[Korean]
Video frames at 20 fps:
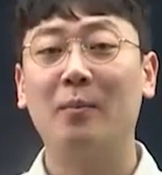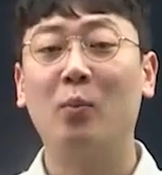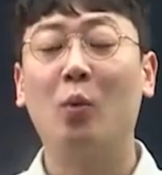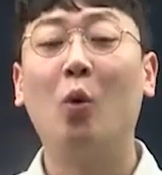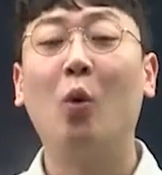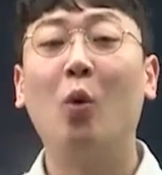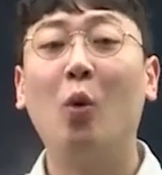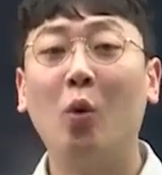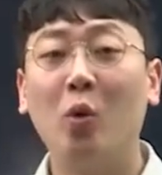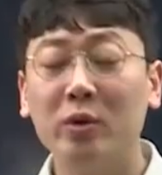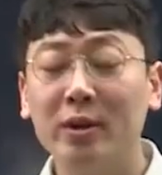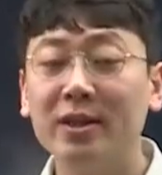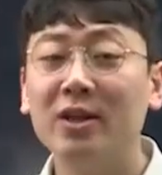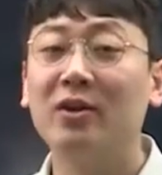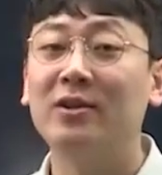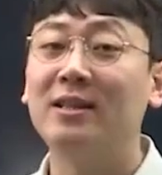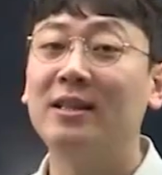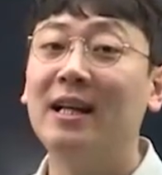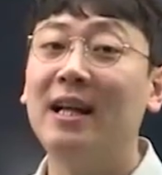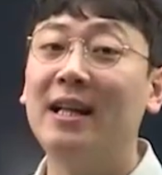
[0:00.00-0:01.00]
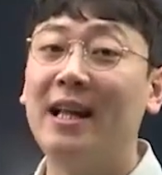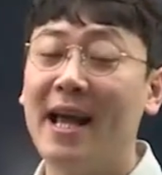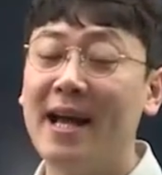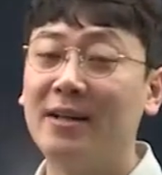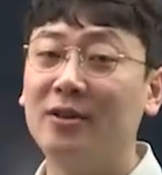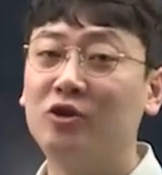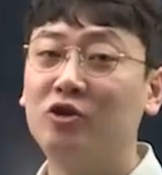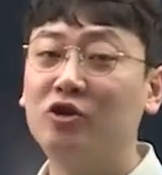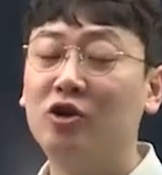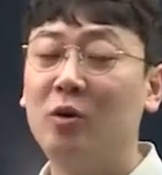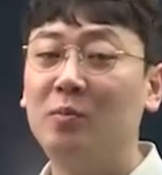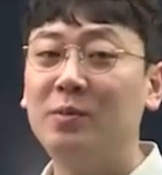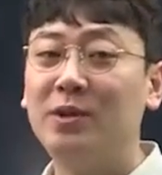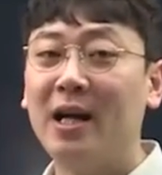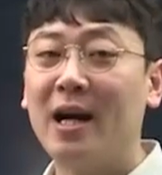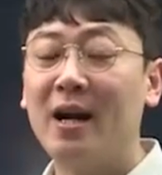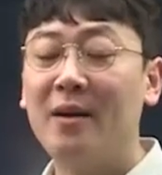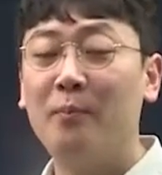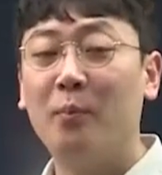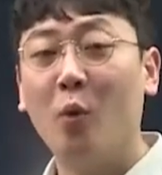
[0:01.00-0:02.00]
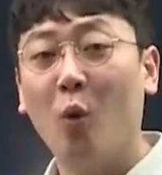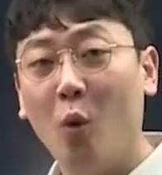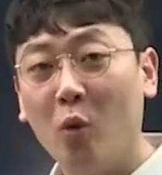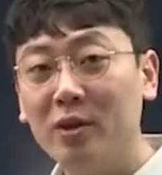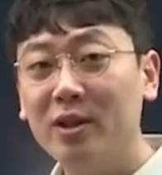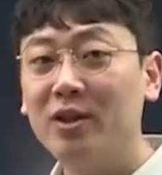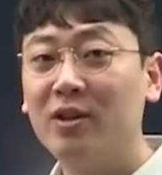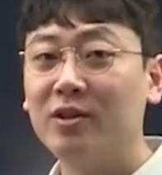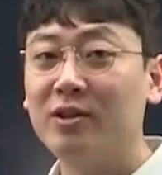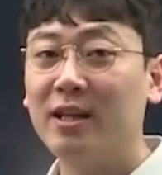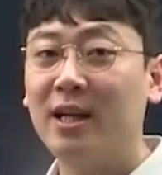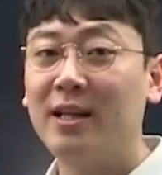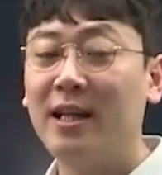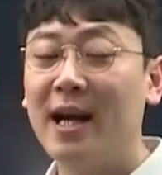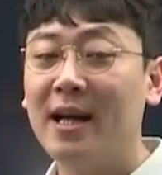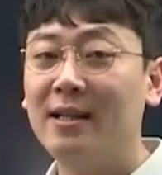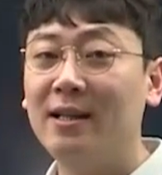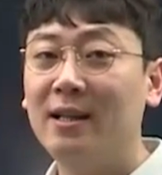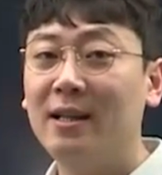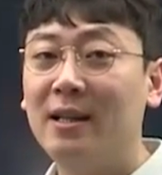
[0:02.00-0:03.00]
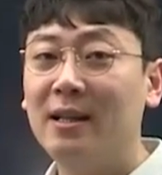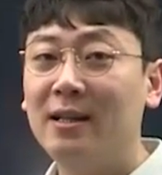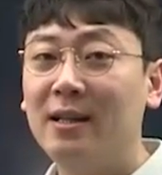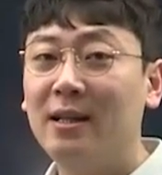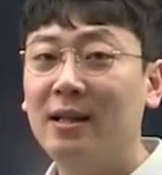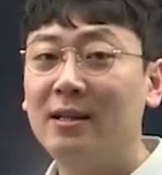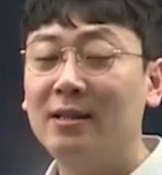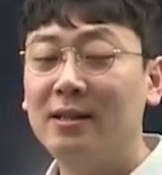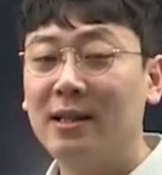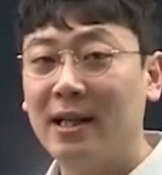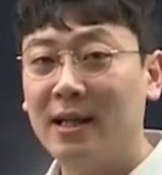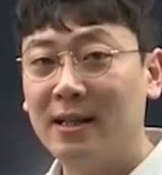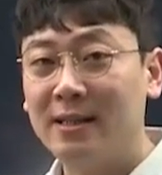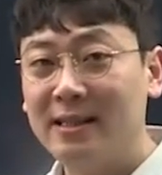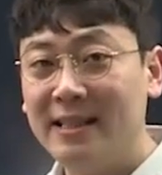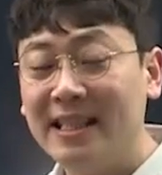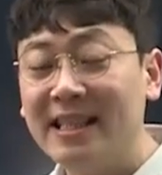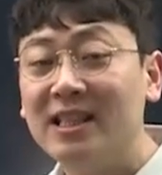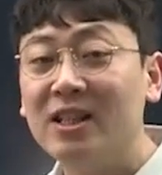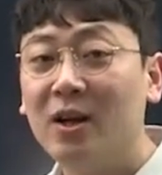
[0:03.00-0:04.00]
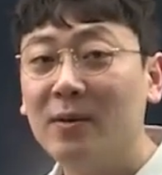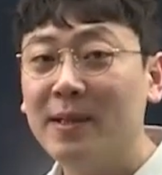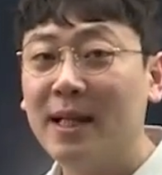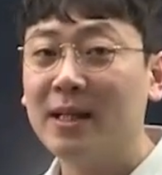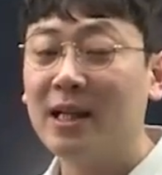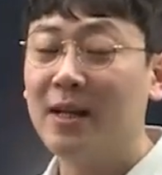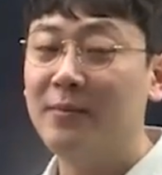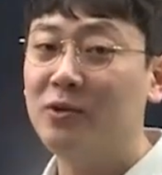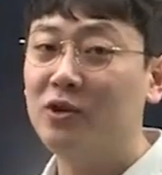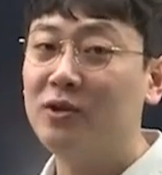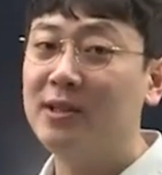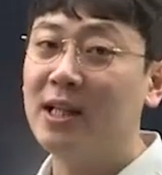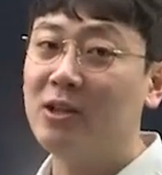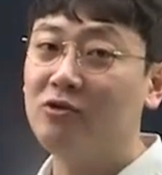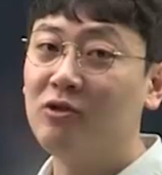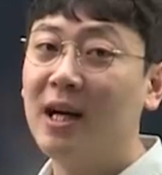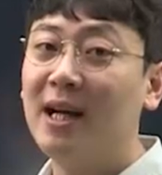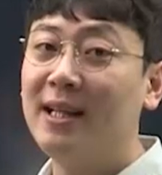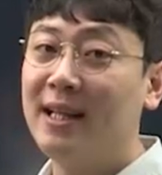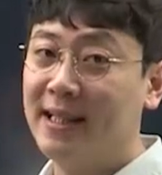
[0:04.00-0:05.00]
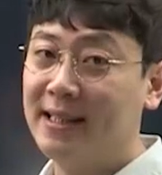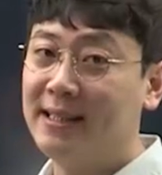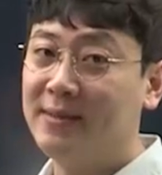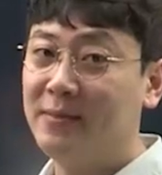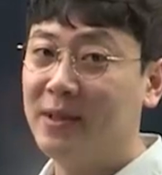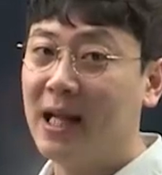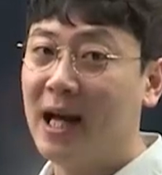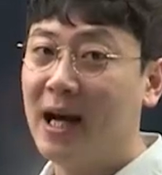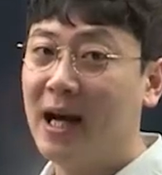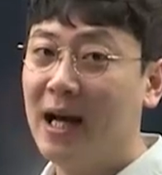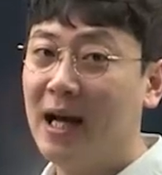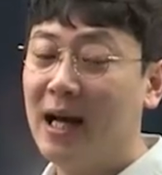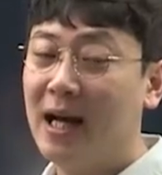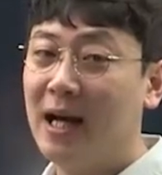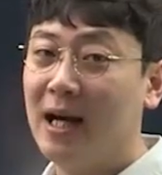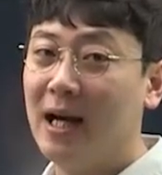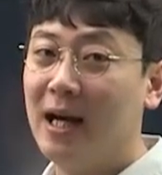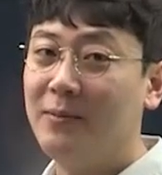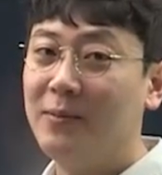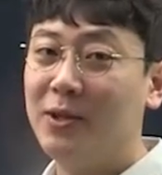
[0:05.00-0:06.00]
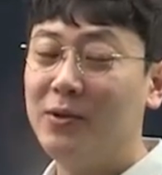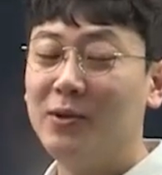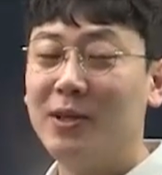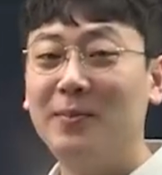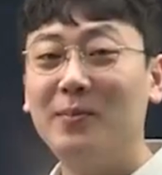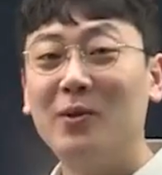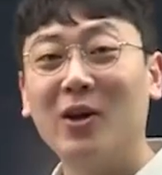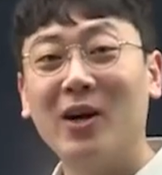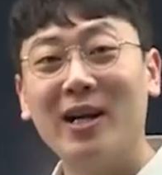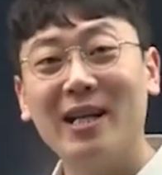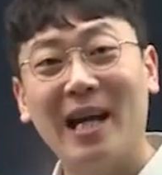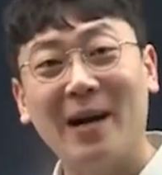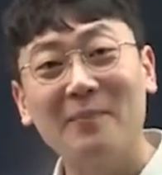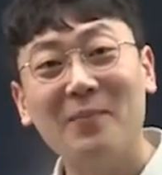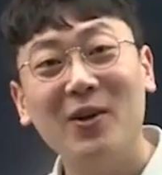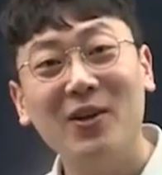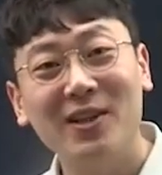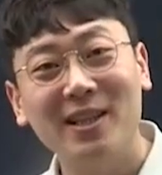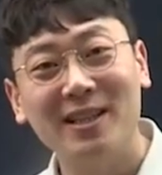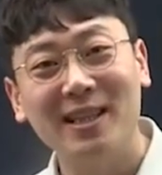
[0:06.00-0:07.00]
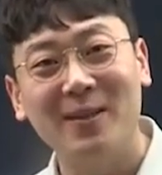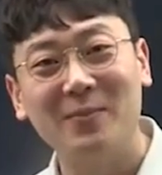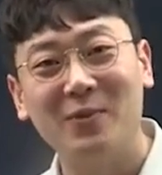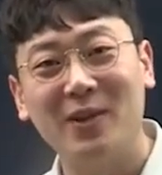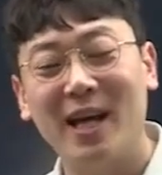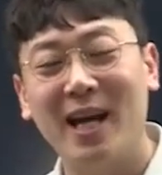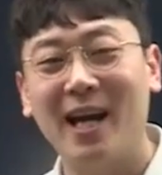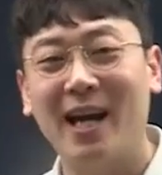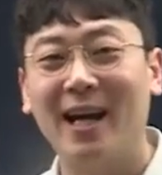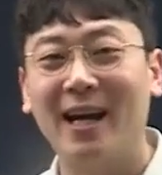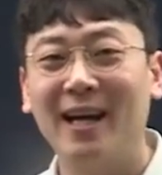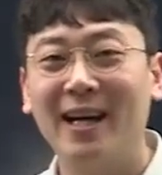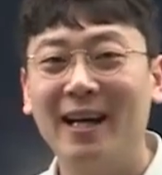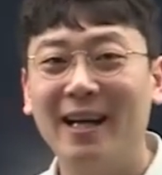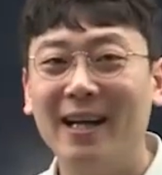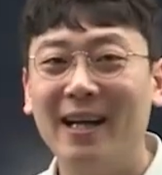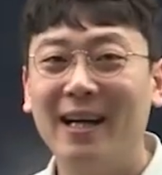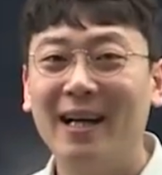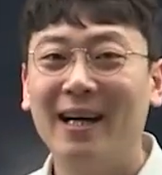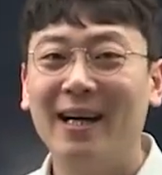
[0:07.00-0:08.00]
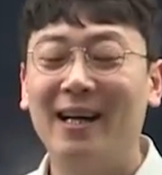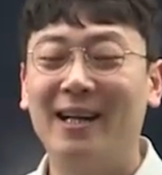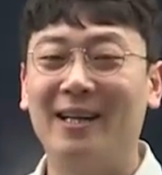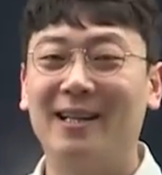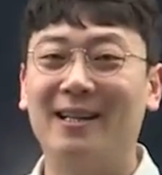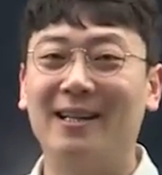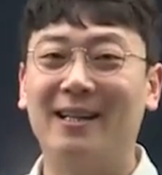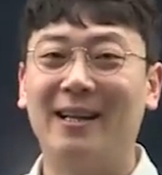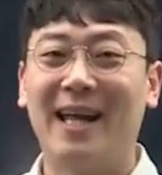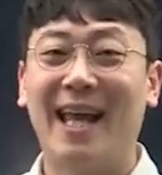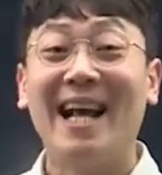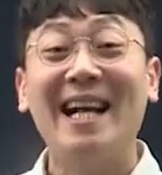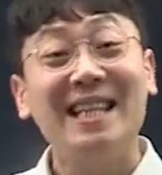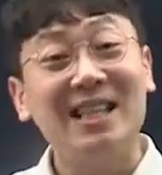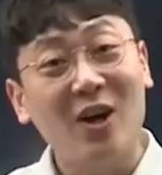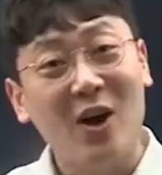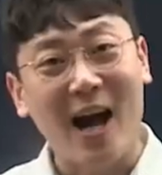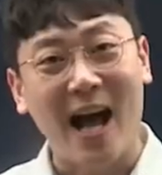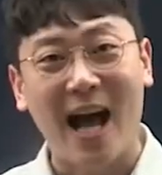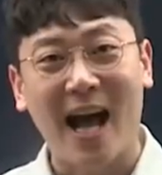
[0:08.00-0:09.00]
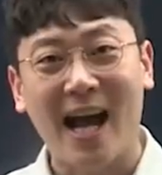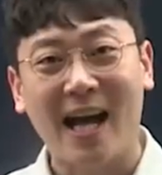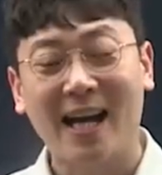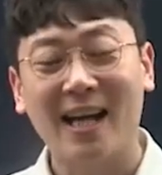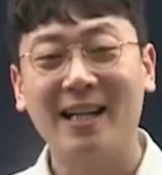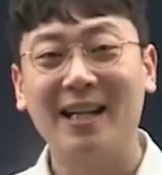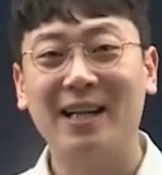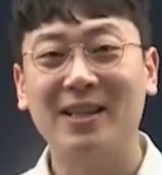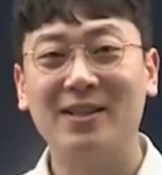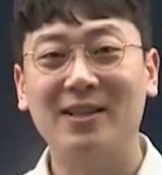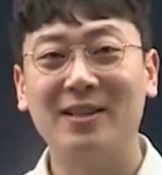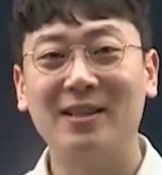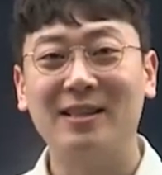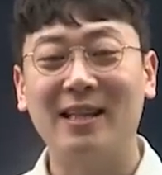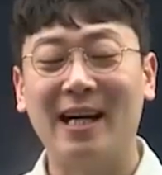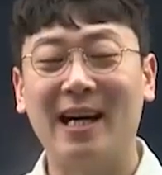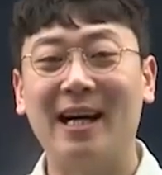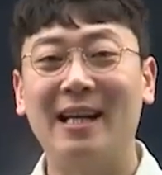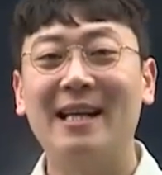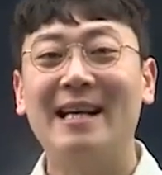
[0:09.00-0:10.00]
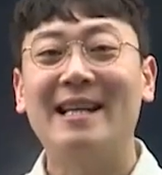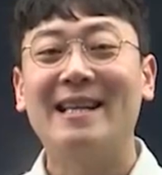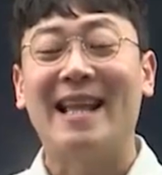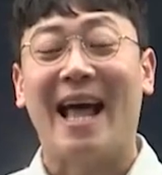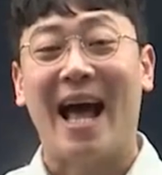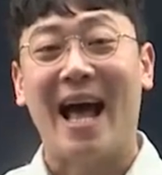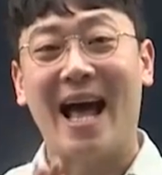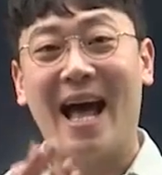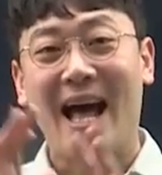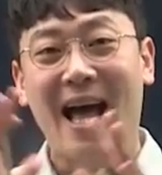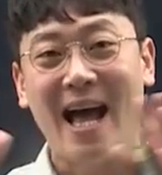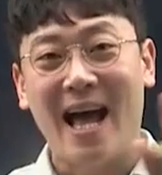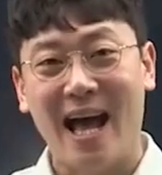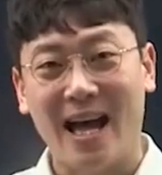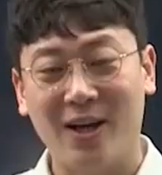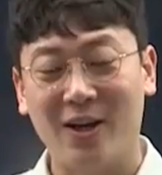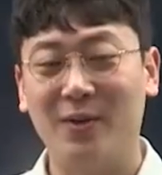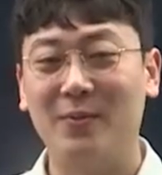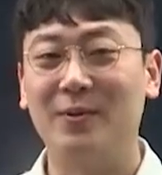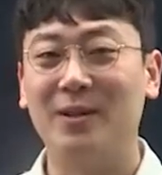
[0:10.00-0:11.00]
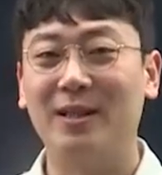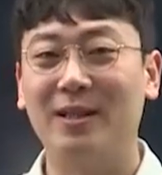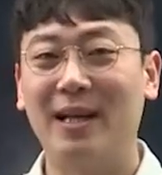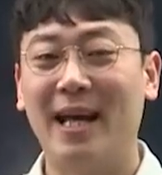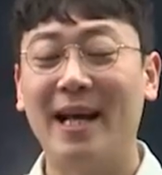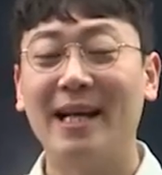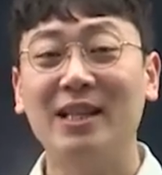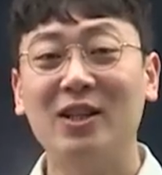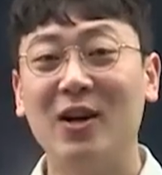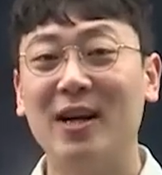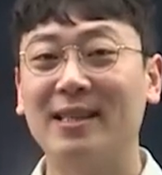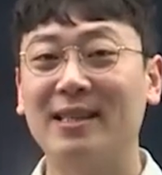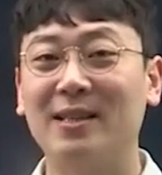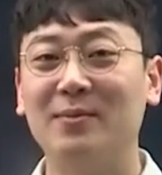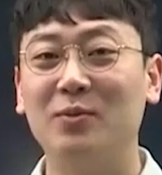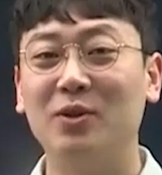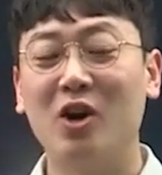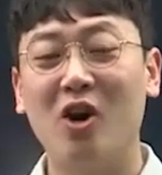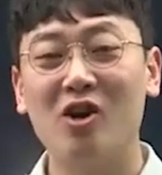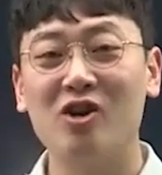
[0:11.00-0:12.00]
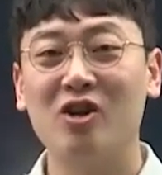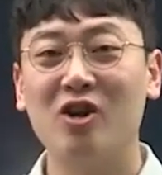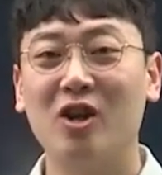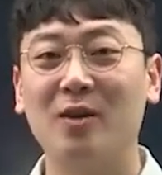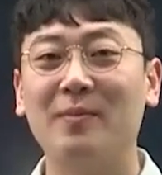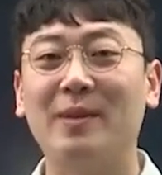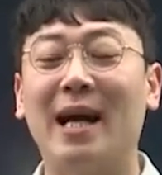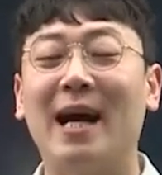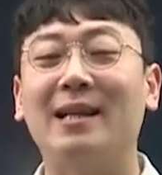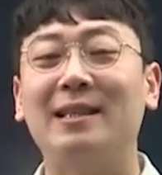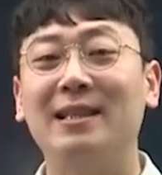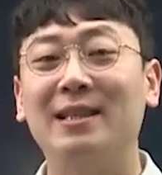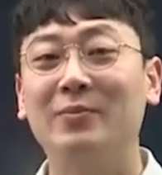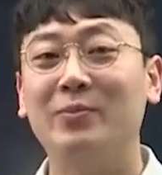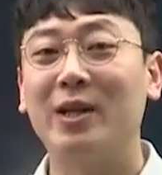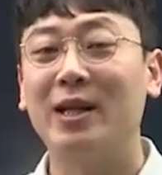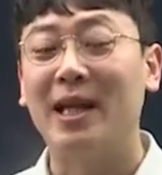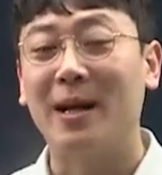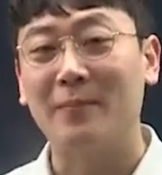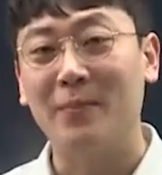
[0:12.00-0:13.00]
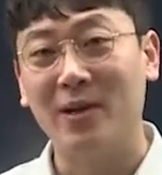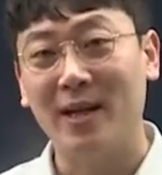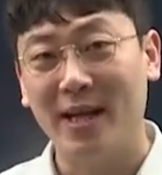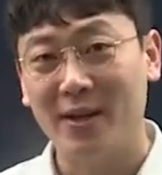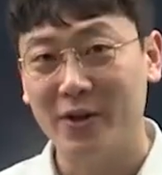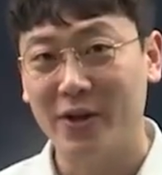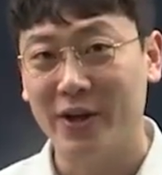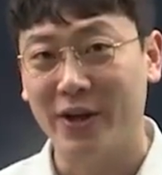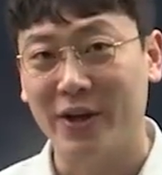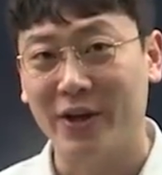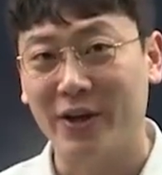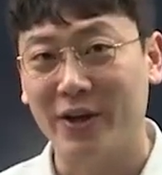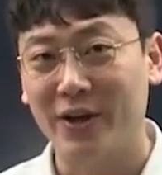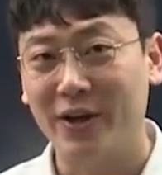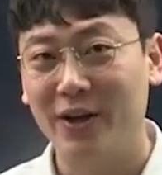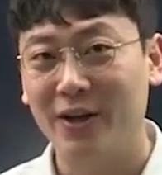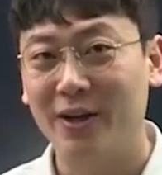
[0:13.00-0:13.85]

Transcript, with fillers: 모든 것들에 대한 수험생활의 모든 것들에 대한 제가 직접 상담해주는 창구가 되겠습니다. 아, 아무래도 김덕관이 한 명이기 때문에 어, 행정학에 대해서는 제가 다 여러분들 행정학 질문 커리큘럼 다 질문에 답변을 해줘요.